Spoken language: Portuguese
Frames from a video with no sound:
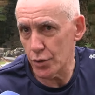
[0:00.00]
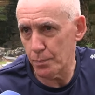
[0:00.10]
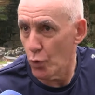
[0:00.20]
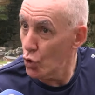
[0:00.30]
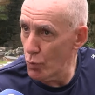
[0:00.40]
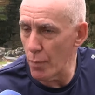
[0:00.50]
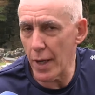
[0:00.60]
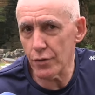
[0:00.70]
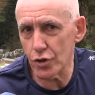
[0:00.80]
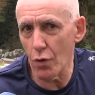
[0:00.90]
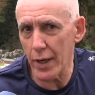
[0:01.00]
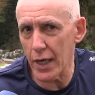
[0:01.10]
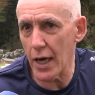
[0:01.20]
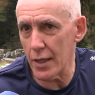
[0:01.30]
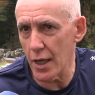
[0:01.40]
Por um momento estou
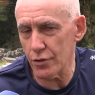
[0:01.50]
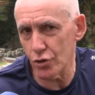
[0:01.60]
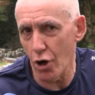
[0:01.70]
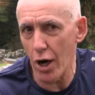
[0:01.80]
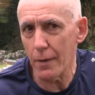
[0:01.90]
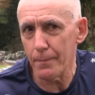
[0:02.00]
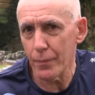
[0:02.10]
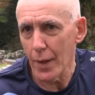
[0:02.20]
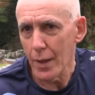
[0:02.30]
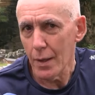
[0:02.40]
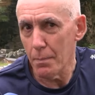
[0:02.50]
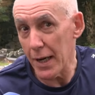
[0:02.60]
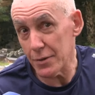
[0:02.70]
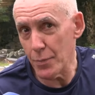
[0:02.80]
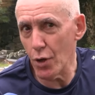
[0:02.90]
aqui ainda só,
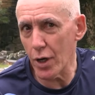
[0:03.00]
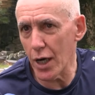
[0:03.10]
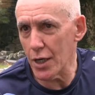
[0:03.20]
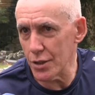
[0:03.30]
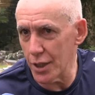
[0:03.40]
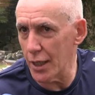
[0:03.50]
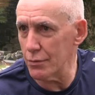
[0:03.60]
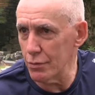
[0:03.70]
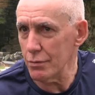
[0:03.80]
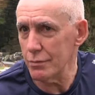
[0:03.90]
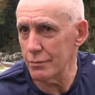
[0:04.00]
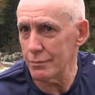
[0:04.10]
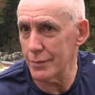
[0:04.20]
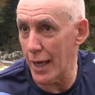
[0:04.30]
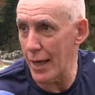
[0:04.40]
mas me organizando,
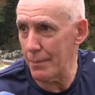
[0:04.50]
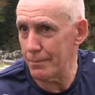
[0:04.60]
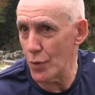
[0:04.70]
né?